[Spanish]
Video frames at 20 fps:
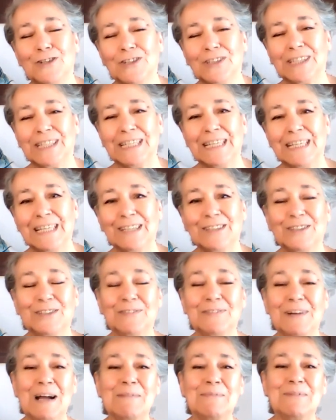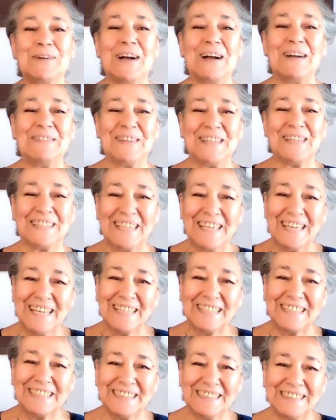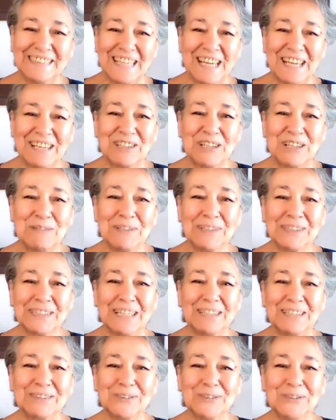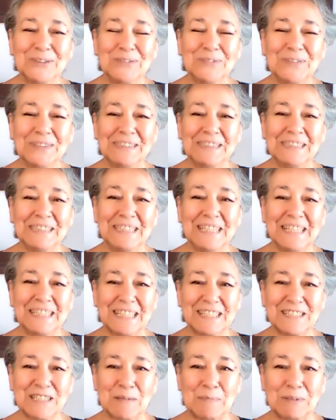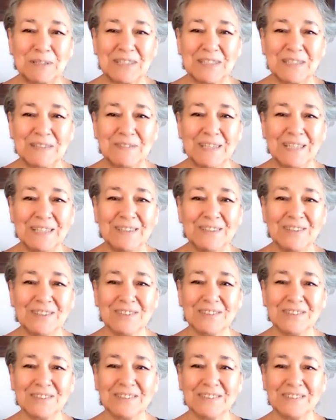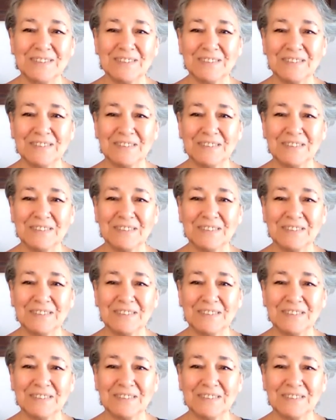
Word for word: yo quiero, vamos, a ver. Cristian, ¿cómo estás tú? Buen día, gracias por recibirnos.